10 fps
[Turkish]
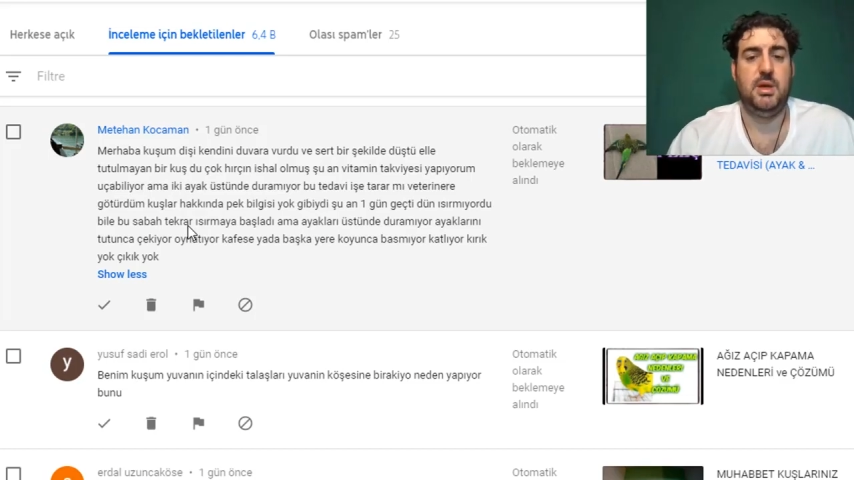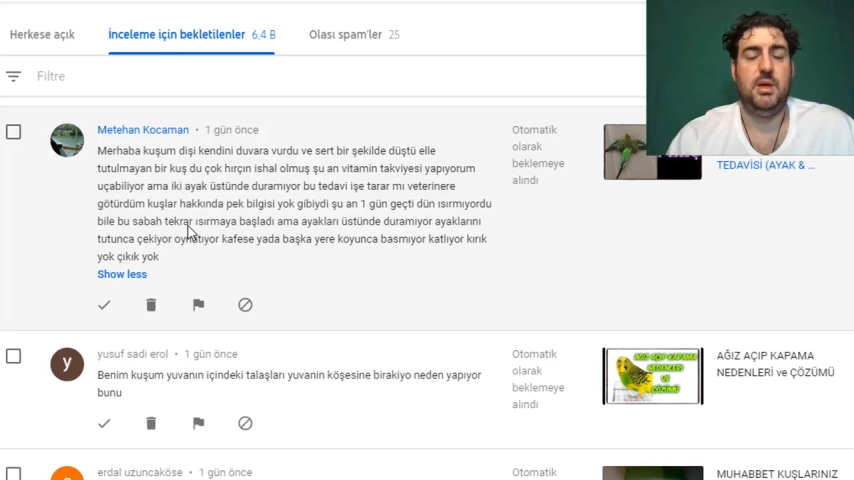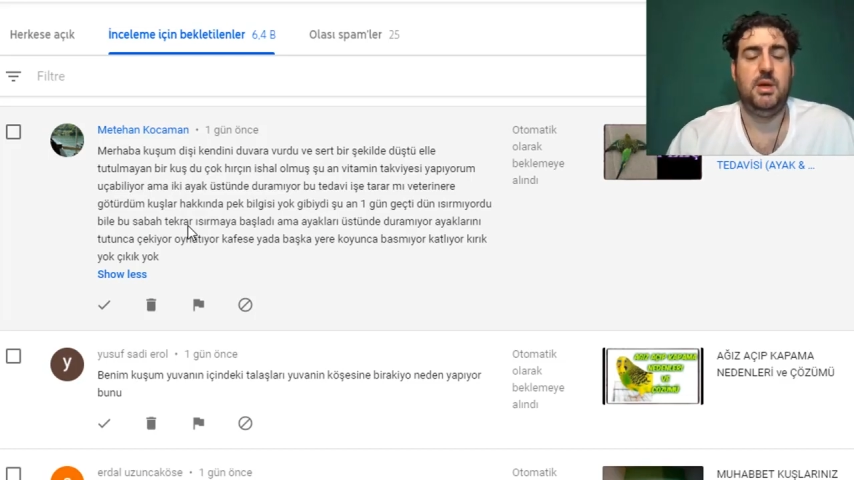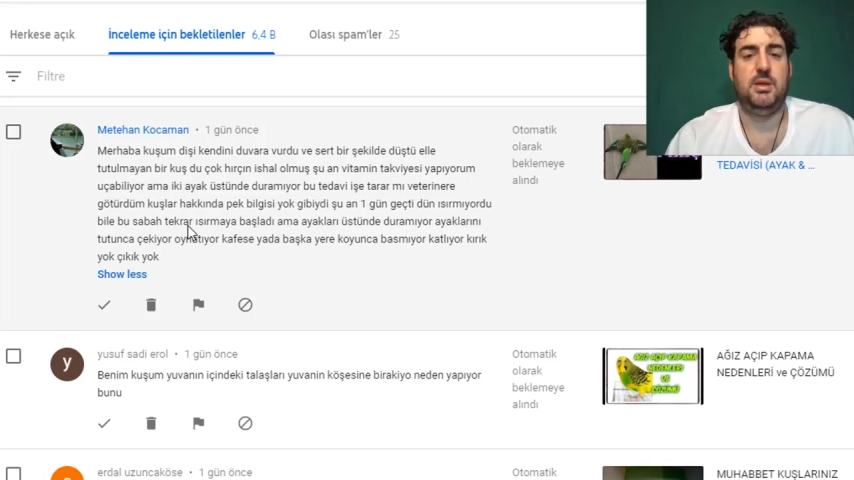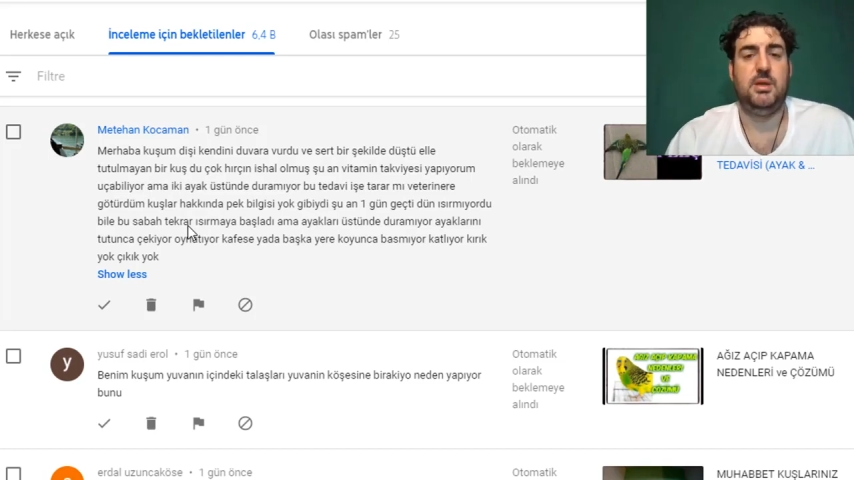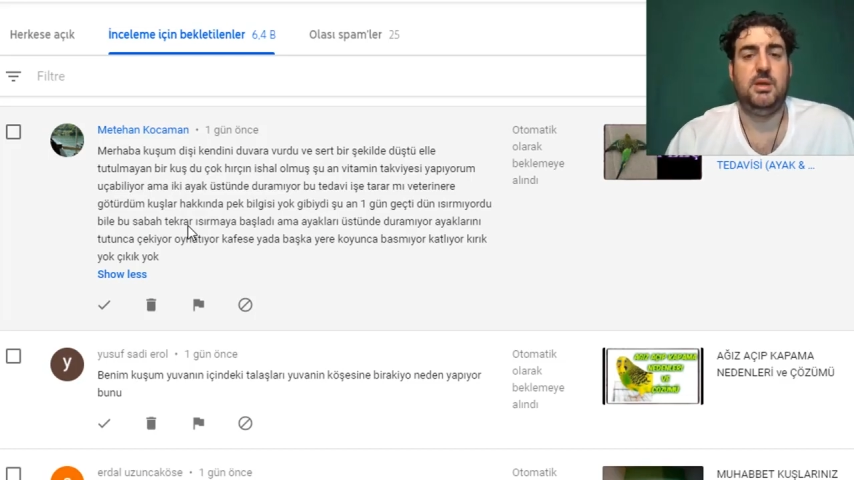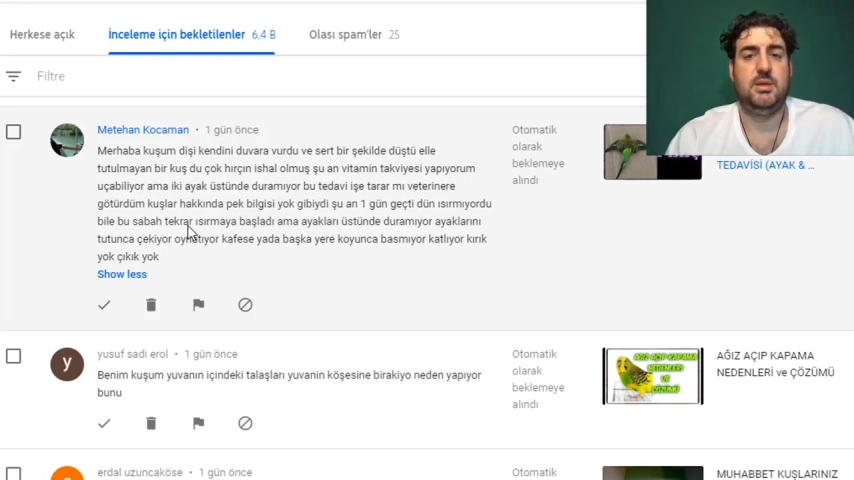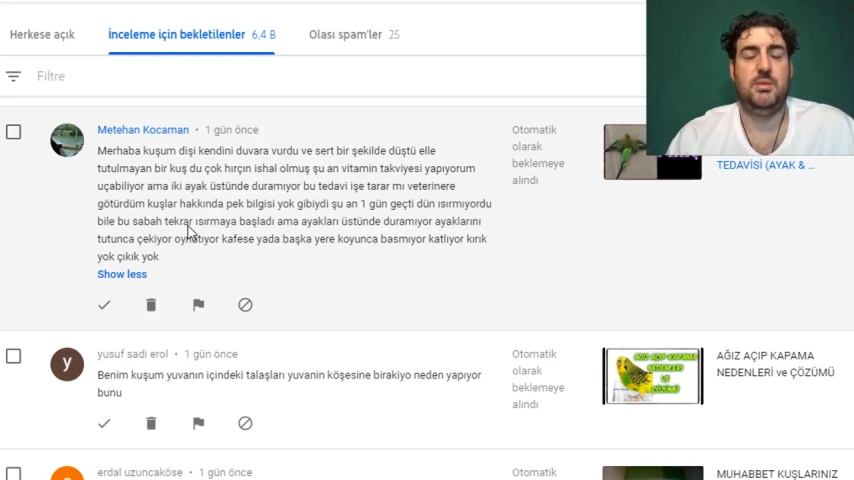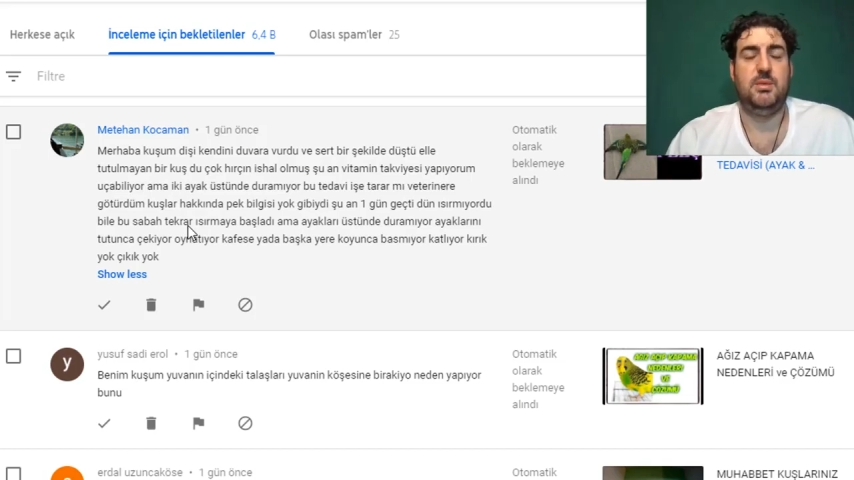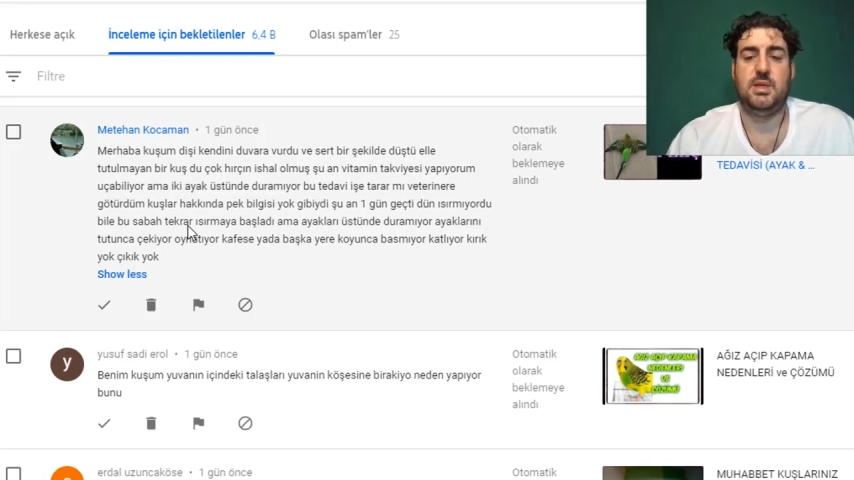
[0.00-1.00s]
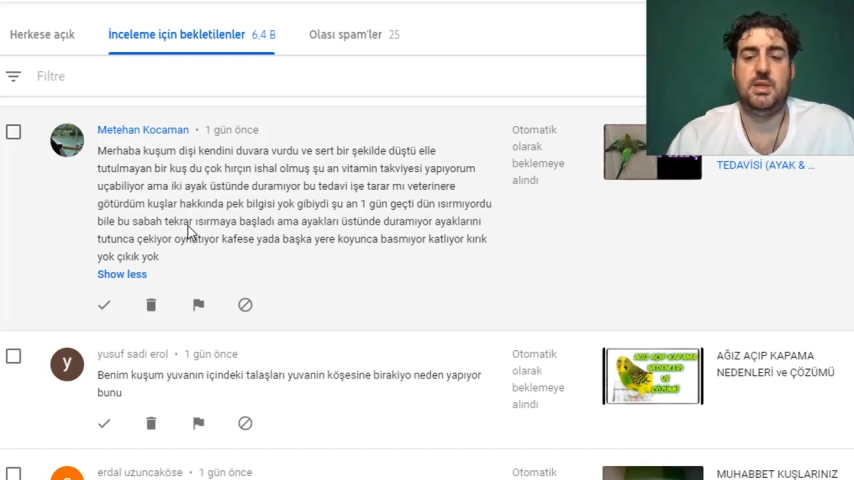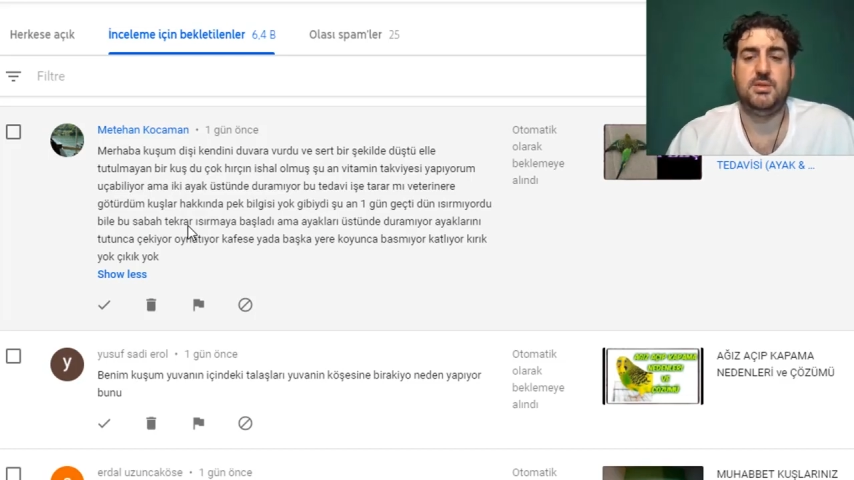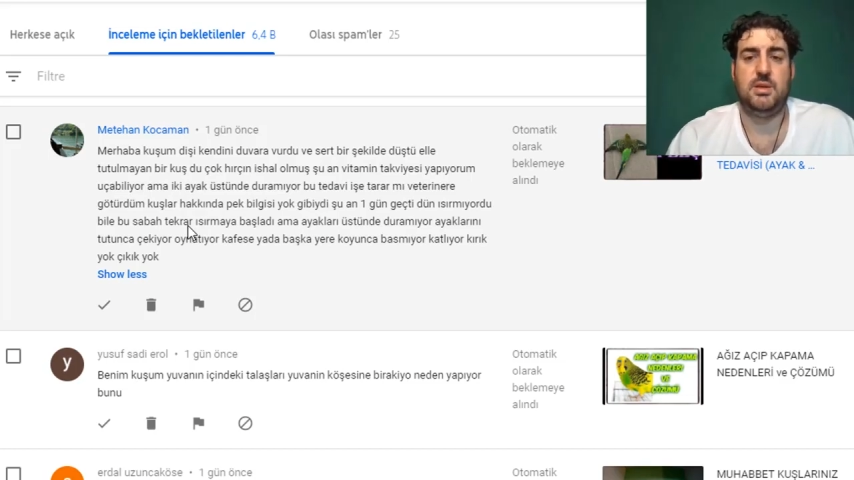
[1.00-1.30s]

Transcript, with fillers: E, izlemenizi tavsiye ederim.